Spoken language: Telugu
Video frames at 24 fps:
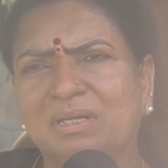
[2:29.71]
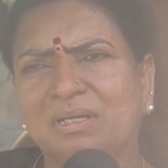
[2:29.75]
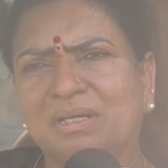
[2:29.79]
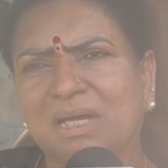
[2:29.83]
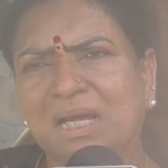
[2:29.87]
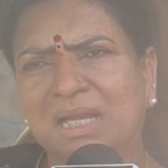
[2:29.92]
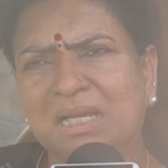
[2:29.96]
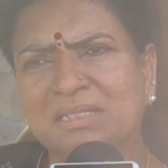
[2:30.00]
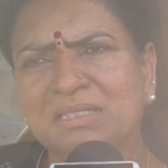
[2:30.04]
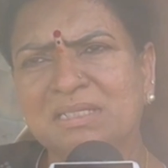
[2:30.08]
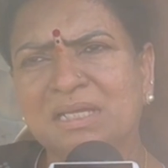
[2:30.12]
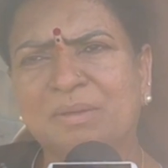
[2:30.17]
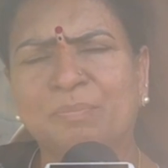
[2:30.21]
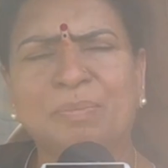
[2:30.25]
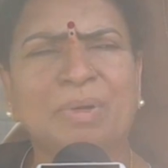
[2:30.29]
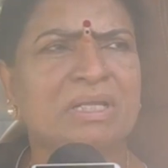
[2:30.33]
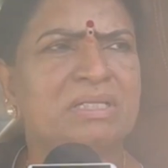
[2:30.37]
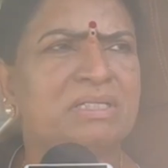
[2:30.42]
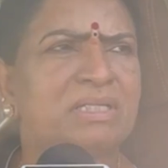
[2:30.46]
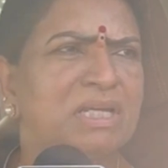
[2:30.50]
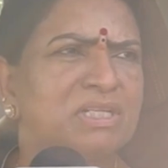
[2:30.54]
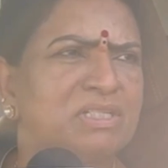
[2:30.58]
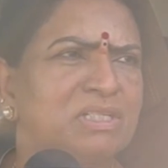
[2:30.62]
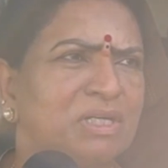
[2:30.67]
కలిసి
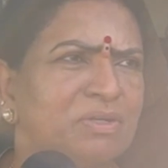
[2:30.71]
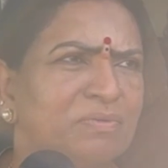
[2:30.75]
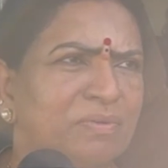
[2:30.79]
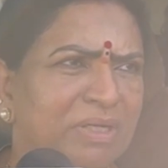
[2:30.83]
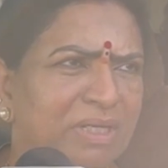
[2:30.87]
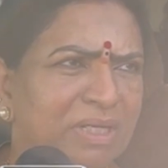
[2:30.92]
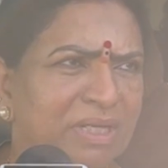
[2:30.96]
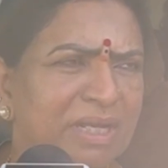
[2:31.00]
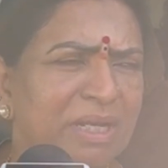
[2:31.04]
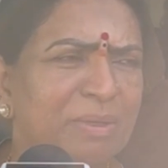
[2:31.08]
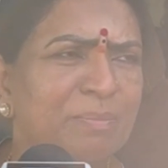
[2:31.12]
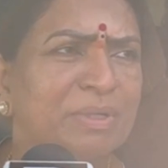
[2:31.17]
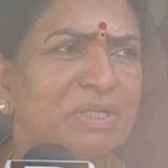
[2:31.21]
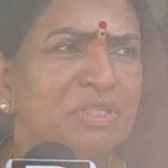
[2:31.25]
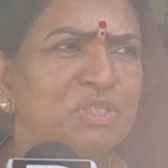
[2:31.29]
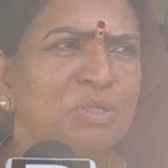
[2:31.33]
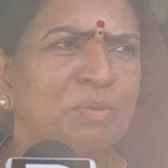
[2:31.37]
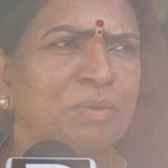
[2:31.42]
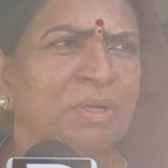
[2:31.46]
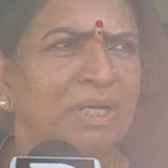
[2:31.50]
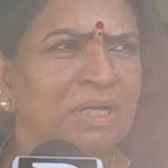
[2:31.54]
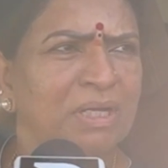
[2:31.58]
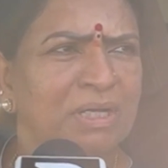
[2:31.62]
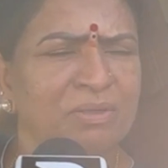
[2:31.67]
పనిచేసినటువంటి
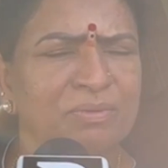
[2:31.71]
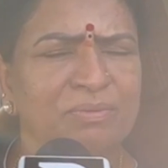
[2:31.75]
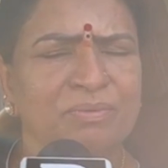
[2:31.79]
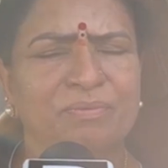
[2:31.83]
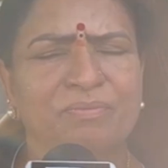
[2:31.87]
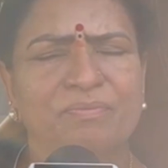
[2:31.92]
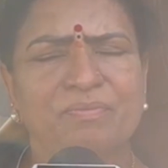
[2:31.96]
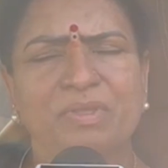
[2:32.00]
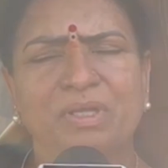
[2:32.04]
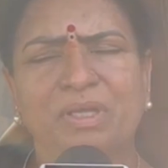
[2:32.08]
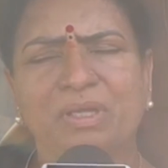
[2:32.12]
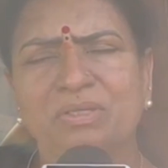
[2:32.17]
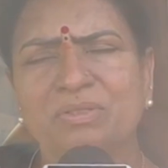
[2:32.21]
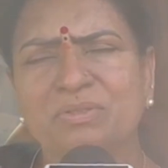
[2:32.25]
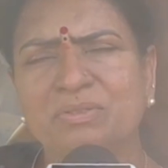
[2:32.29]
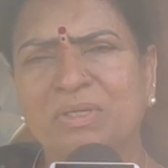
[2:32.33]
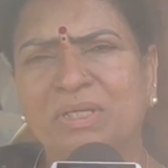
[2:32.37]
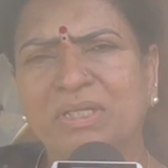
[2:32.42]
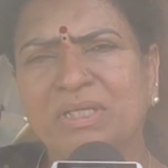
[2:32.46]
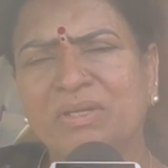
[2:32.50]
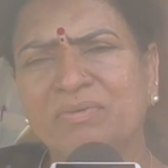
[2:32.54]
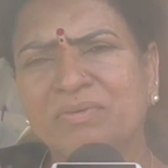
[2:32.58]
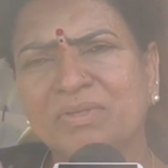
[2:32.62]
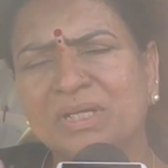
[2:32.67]
నేపథ్యం ఆనాడు సో
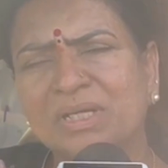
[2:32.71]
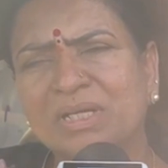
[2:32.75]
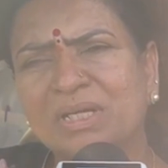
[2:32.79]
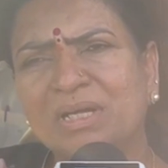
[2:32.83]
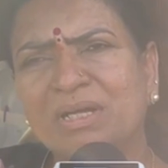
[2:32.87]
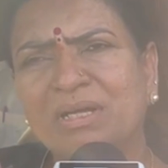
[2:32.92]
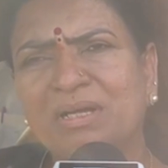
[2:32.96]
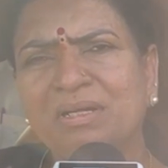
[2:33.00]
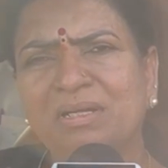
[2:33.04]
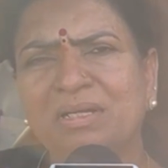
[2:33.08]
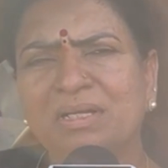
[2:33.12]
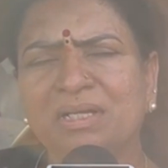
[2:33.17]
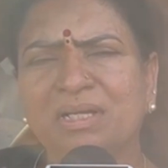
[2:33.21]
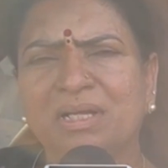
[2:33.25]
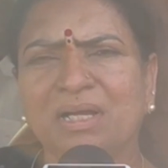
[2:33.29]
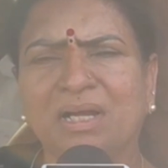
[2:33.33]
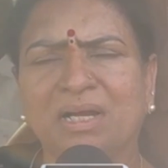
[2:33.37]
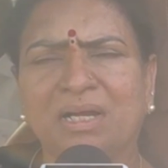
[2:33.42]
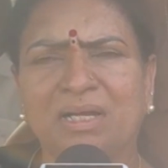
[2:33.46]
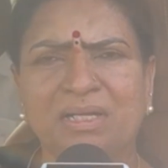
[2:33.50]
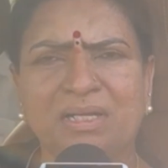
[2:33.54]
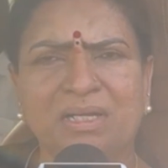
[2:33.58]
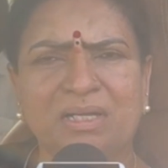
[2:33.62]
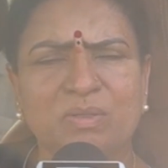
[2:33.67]
అదేవిధంగా
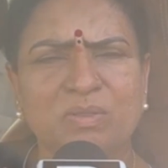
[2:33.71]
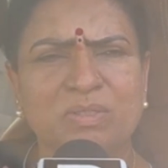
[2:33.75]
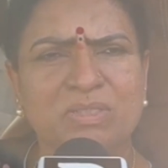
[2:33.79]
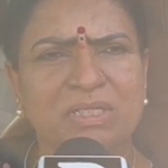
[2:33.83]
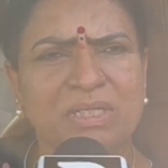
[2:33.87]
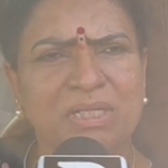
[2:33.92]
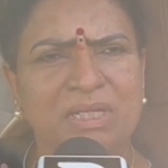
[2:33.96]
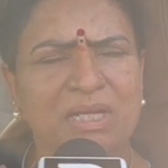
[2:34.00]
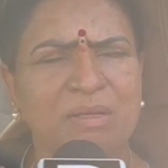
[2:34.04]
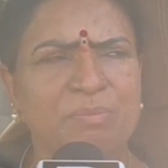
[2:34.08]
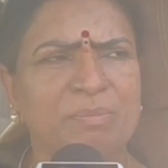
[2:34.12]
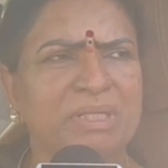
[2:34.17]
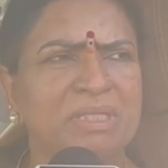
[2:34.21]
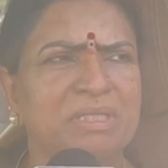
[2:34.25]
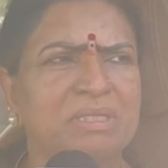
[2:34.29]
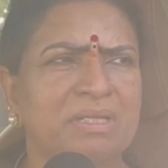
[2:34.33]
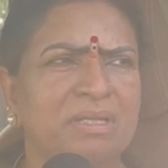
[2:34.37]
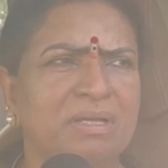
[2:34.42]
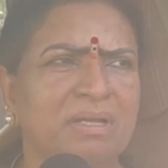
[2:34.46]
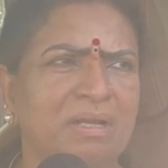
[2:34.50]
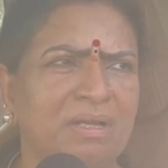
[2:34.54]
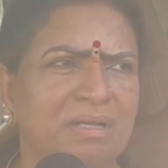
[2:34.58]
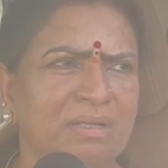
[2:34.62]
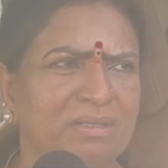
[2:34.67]
ఆనాడు జిల్లా
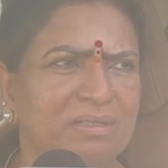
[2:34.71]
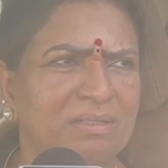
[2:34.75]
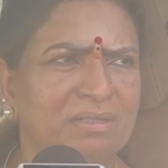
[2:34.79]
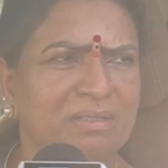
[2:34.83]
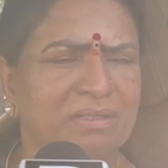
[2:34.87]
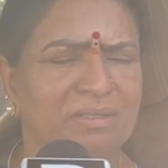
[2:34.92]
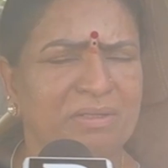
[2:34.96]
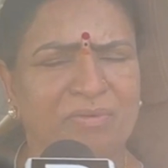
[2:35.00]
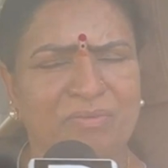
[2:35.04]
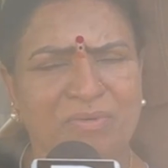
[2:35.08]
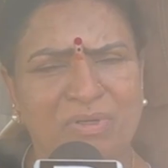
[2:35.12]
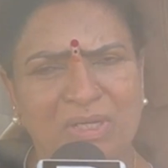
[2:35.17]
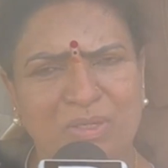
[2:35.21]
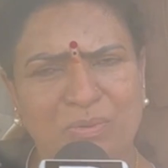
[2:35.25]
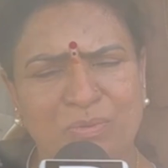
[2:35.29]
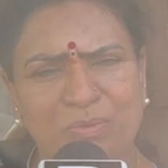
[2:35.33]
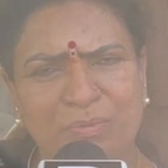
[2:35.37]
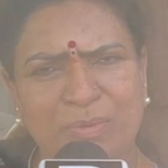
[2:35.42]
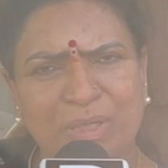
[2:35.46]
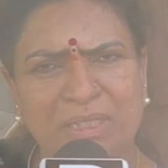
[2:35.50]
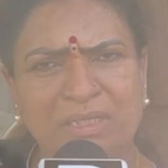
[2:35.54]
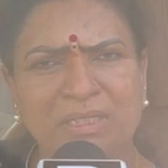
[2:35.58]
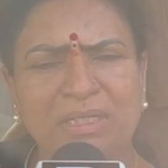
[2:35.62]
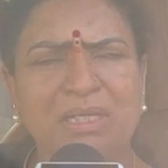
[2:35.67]
మంత్రిగా వారు
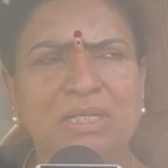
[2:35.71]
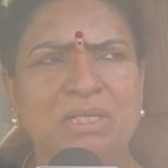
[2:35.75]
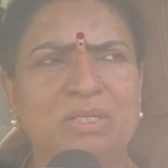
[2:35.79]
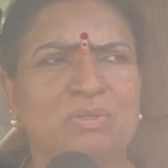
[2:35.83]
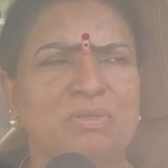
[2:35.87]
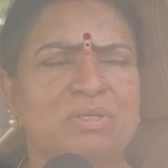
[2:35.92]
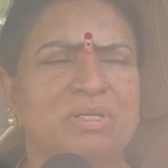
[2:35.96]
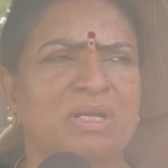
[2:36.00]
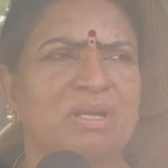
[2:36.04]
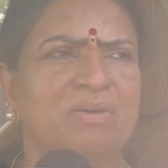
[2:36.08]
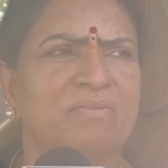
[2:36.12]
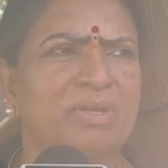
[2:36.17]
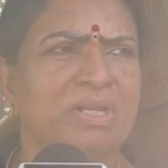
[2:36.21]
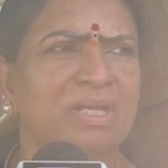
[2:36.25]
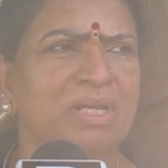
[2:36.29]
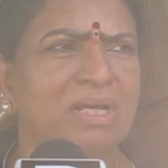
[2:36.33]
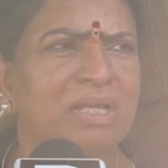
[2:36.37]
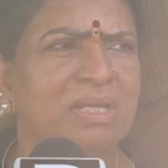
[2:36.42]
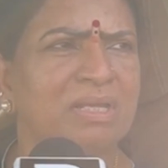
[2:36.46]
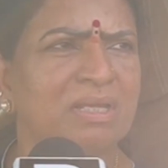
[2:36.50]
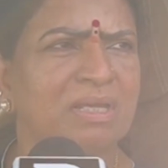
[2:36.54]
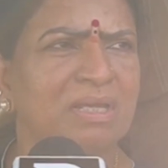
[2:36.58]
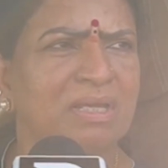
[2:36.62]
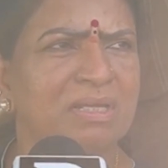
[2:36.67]
మక్తల్
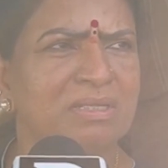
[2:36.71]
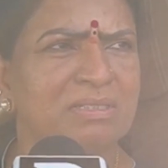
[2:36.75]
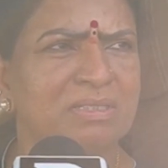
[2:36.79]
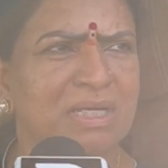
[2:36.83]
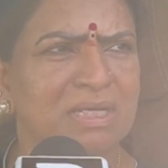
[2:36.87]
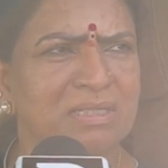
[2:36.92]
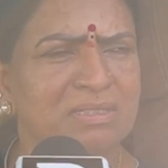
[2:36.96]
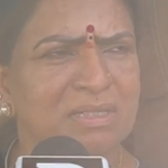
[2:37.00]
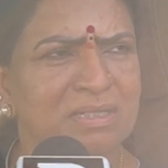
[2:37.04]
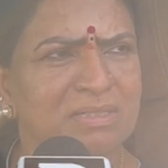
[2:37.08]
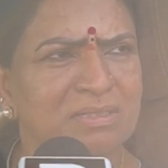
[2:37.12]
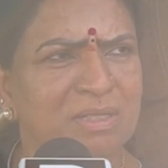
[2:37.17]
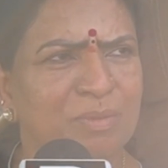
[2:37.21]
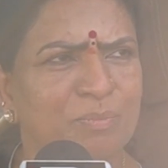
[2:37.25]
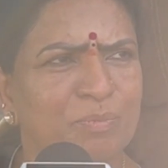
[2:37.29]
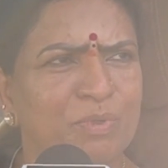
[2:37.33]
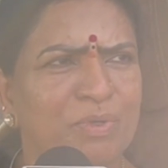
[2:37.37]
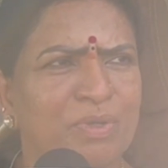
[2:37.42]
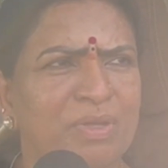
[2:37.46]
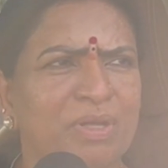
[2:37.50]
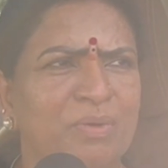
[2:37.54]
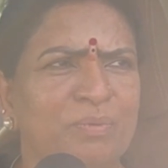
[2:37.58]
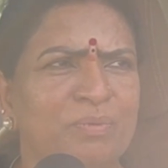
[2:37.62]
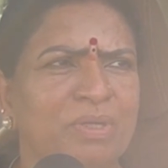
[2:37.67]
నియోజకవర్గానికి
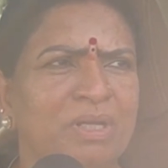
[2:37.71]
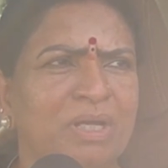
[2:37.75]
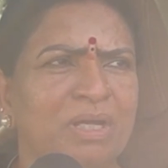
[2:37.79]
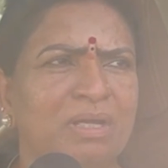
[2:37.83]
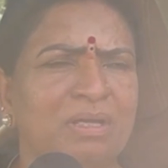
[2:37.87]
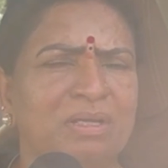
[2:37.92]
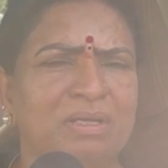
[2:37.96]
శాసనసభ్యుడిగా ఉన్నా